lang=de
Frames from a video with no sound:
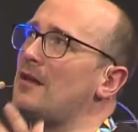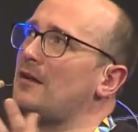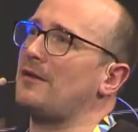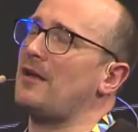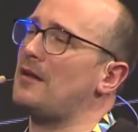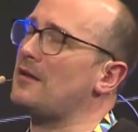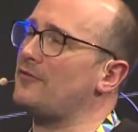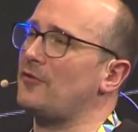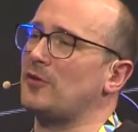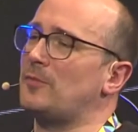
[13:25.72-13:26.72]
Kanal, der für
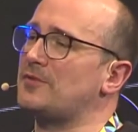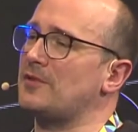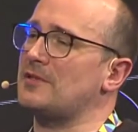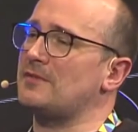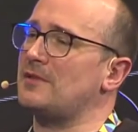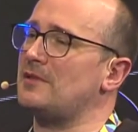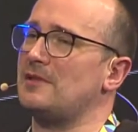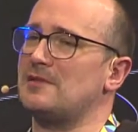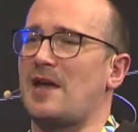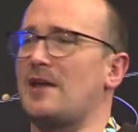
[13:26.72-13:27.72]
euch besonders wichtig
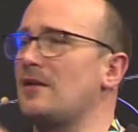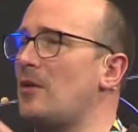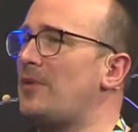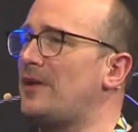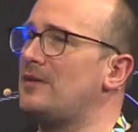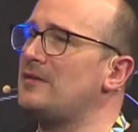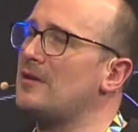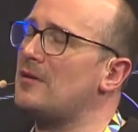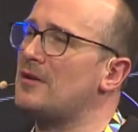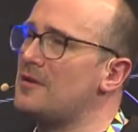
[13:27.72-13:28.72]
ist, eine Kampagne, die
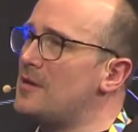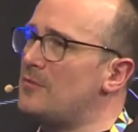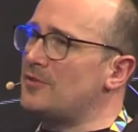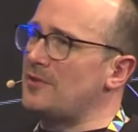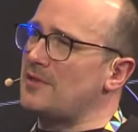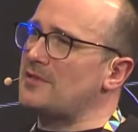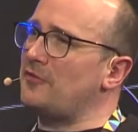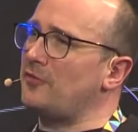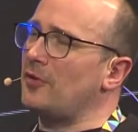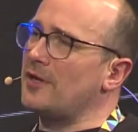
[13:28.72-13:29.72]
ihr besonders
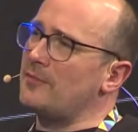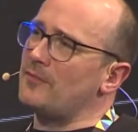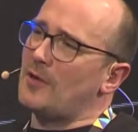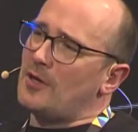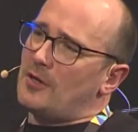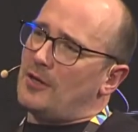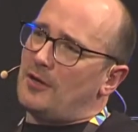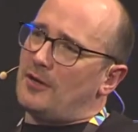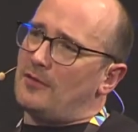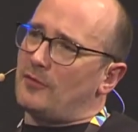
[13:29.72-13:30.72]
hervorheben
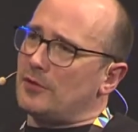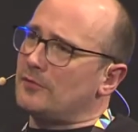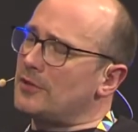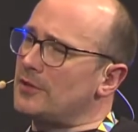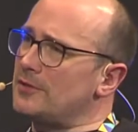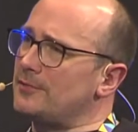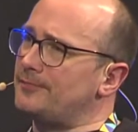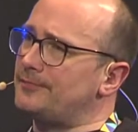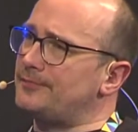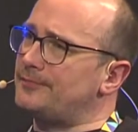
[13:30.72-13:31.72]
äh, wollen würdet?
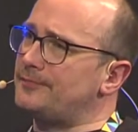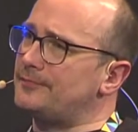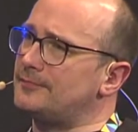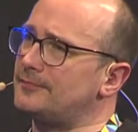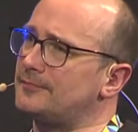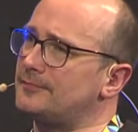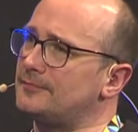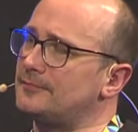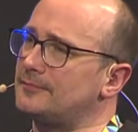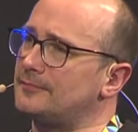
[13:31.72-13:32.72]
Ja, also
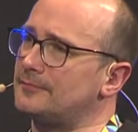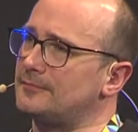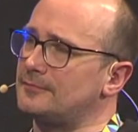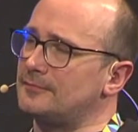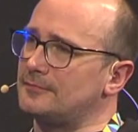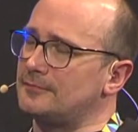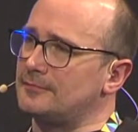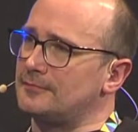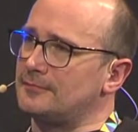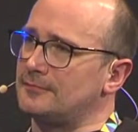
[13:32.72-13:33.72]
was wir mit den Mixes
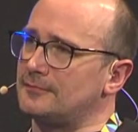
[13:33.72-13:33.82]
gerade machen im